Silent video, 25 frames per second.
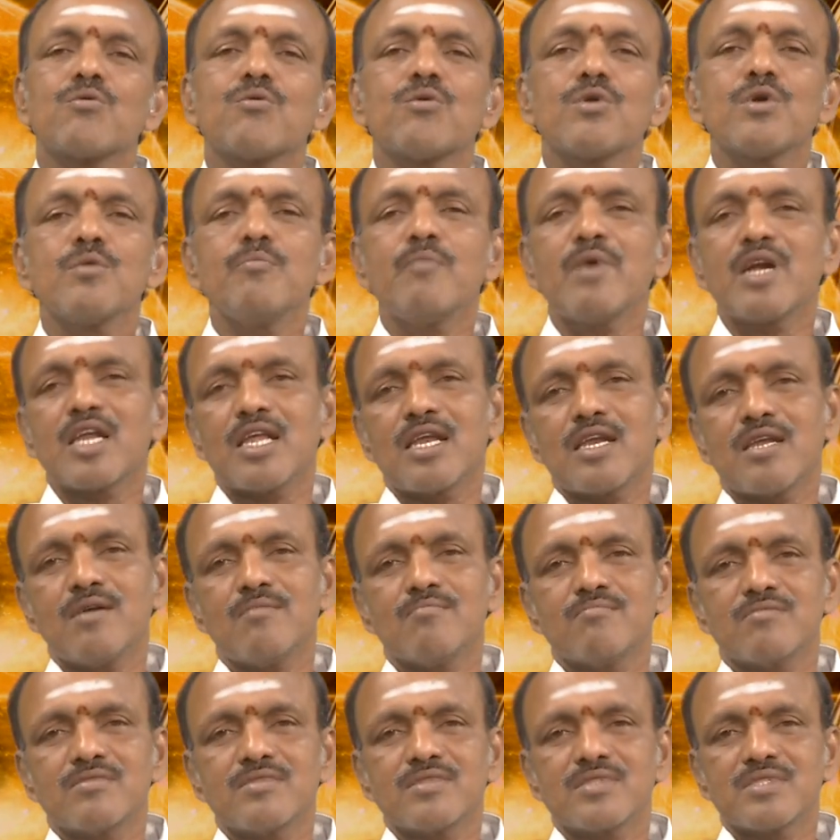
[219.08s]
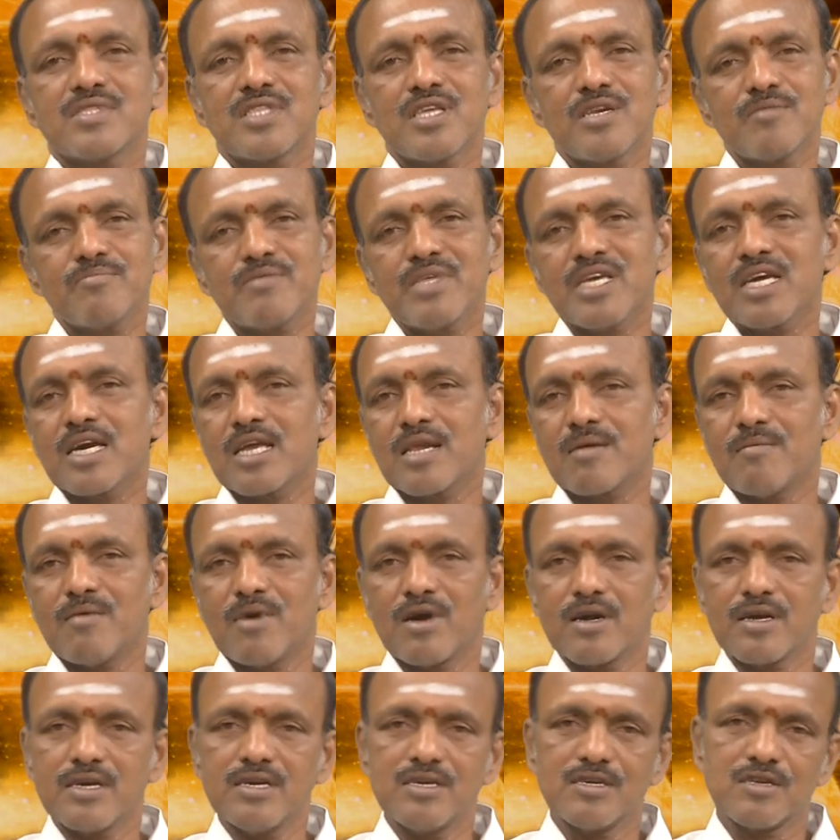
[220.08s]
குடும்ப நலம்
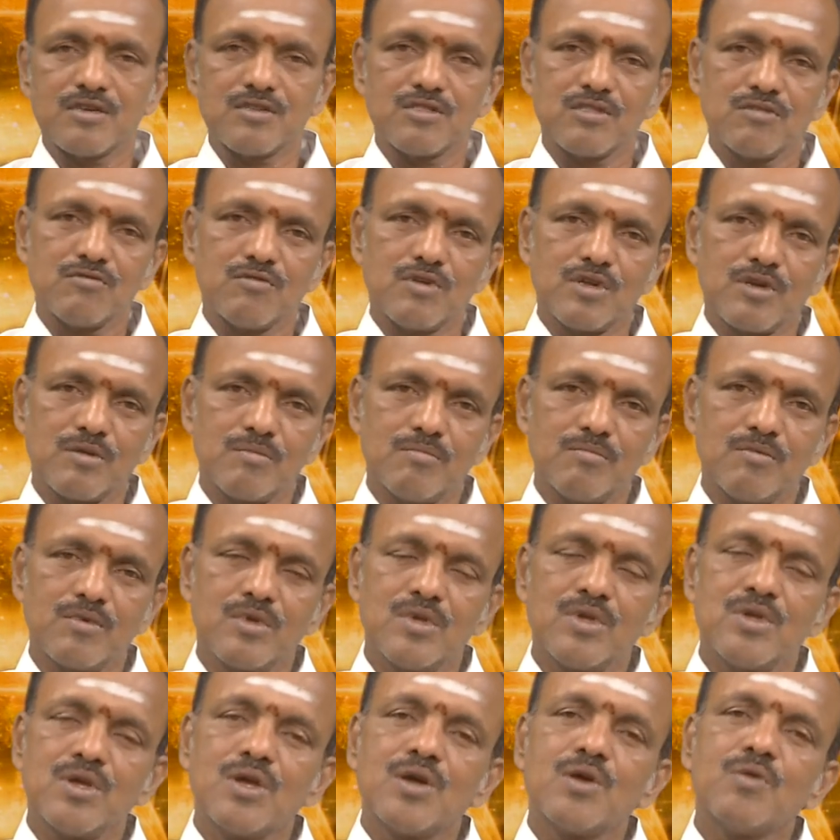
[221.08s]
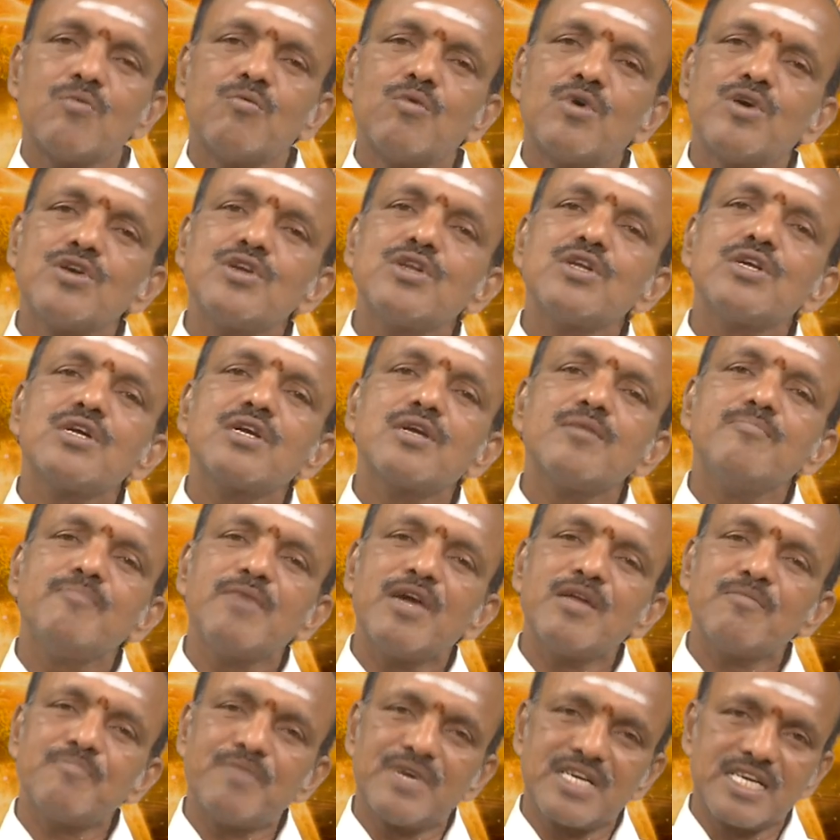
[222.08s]
திருப்திகரமாக இருந்து வரும் ஒன்றுக்கு
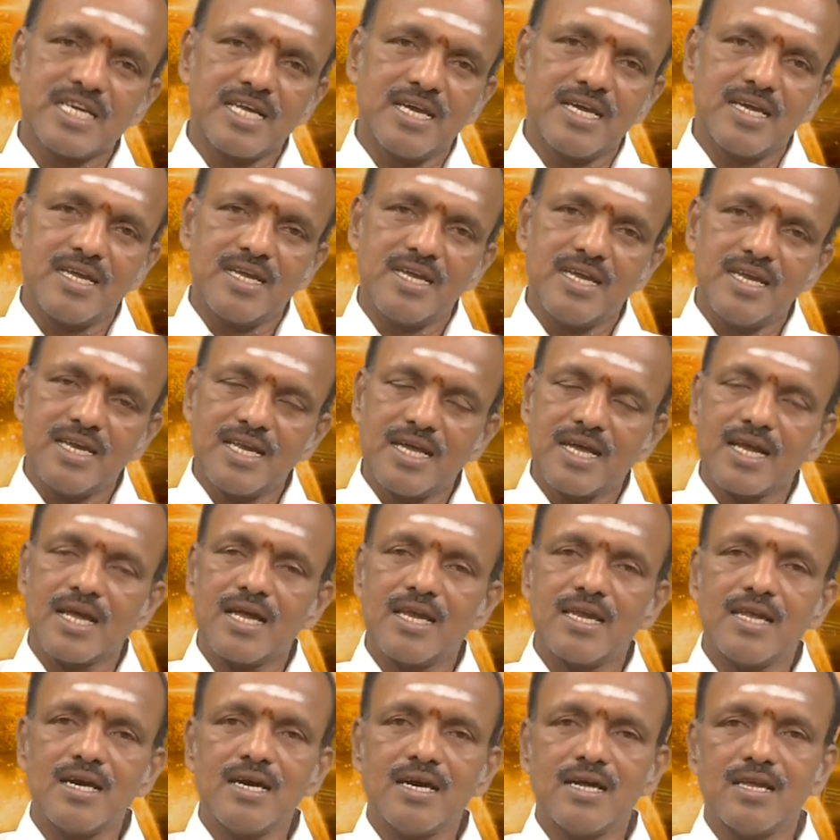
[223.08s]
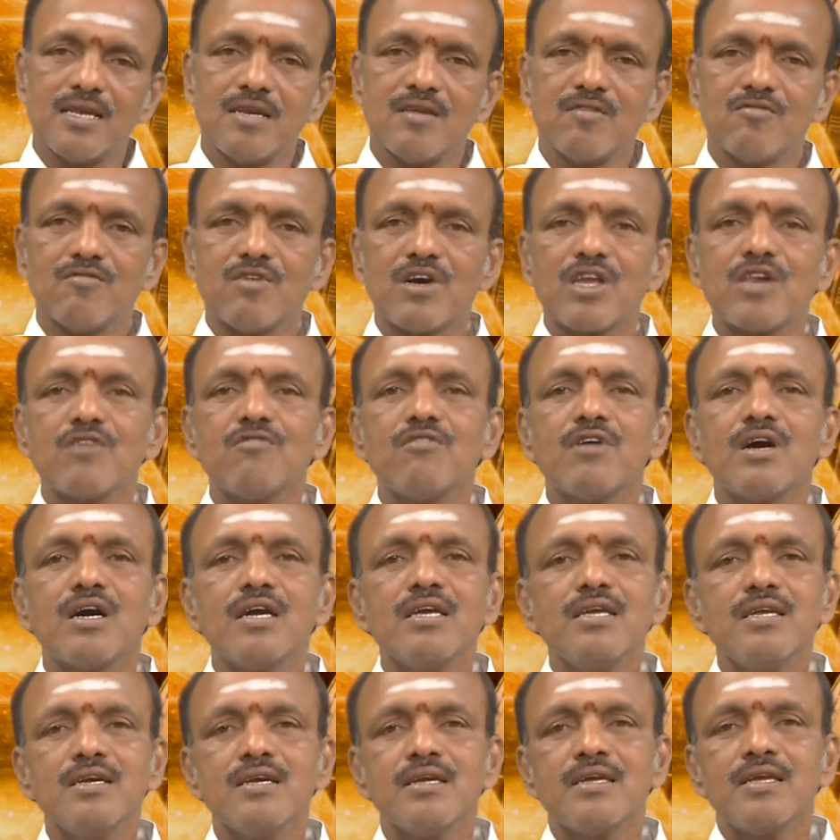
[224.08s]
மேற்பட்ட இனங்களால்
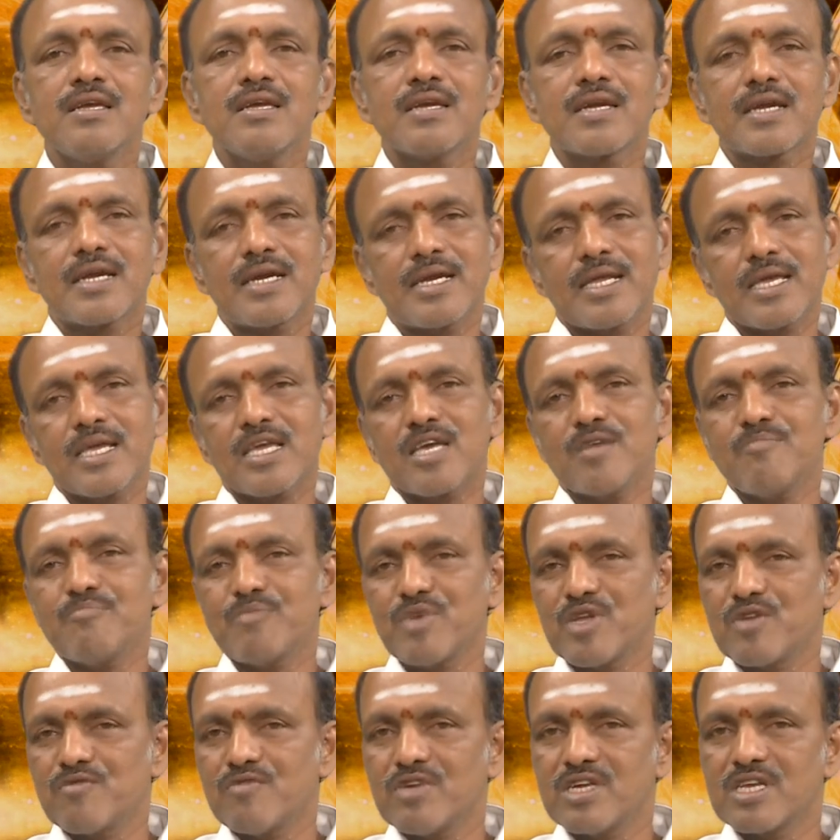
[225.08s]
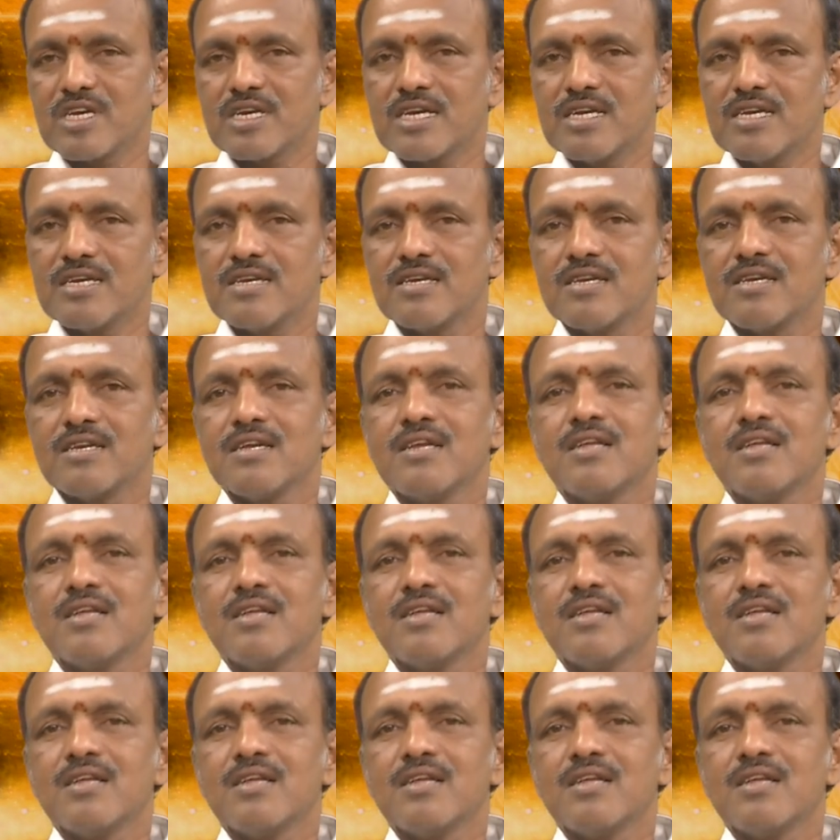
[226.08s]
வருவாய் கிடைக்கப் பெறுவீர்கள்